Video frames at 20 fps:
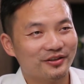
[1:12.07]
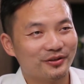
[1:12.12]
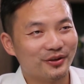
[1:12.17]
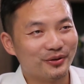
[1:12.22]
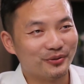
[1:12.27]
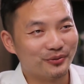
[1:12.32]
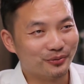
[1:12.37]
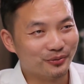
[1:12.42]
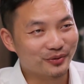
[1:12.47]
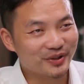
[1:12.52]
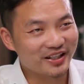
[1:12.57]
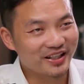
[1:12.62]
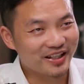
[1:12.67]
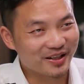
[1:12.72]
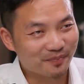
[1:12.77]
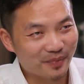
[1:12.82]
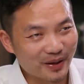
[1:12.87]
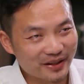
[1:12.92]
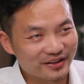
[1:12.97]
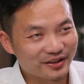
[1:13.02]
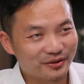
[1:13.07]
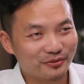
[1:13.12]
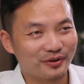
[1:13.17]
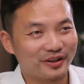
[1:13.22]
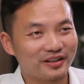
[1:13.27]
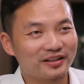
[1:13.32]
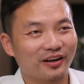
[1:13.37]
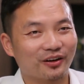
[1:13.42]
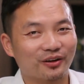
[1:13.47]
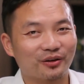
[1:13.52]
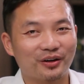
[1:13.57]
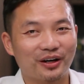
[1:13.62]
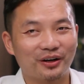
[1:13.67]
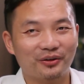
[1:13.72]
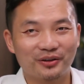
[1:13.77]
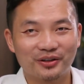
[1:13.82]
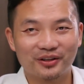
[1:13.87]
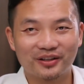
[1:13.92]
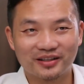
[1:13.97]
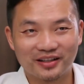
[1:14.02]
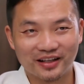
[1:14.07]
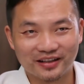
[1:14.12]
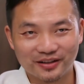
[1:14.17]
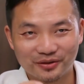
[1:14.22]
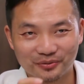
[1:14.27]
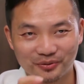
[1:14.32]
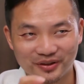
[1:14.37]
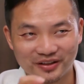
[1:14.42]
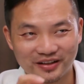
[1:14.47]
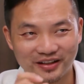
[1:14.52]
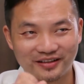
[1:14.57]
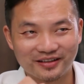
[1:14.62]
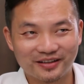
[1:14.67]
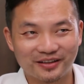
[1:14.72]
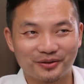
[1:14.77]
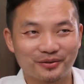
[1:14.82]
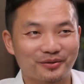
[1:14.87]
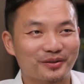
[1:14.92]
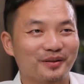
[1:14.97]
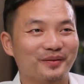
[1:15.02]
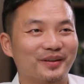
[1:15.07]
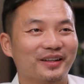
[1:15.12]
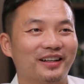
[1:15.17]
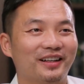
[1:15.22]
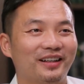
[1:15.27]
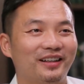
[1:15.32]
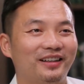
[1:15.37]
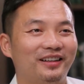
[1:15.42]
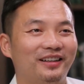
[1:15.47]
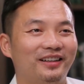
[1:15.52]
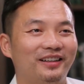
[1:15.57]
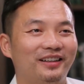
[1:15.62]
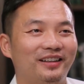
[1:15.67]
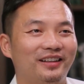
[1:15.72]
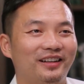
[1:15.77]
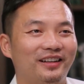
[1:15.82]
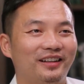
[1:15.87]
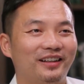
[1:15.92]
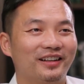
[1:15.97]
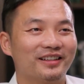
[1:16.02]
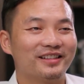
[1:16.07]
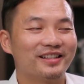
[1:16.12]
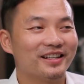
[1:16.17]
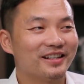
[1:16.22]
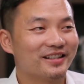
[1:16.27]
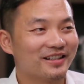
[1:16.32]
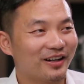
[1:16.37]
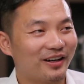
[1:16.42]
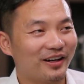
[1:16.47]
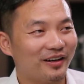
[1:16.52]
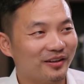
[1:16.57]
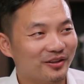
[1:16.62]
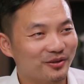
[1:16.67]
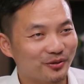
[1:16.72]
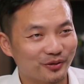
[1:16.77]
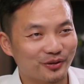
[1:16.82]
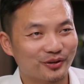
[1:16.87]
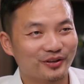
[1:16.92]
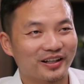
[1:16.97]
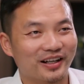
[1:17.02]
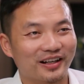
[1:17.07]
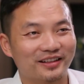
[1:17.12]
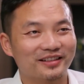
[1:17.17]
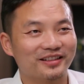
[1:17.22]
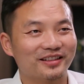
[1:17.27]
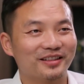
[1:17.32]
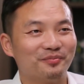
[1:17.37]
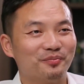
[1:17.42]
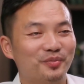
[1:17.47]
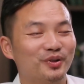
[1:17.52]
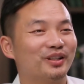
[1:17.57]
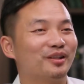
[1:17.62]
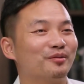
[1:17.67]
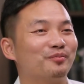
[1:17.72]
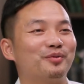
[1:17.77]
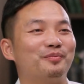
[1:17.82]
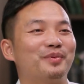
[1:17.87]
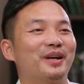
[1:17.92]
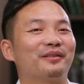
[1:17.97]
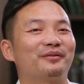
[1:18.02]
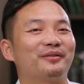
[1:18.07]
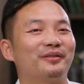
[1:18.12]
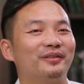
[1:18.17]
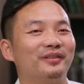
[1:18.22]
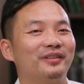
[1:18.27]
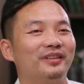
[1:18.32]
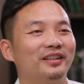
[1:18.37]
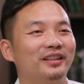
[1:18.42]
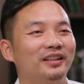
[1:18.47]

所以如今你班师回朝的话，我就要展示我真实的水平了。啊，这一下左宗棠是不得不佩服。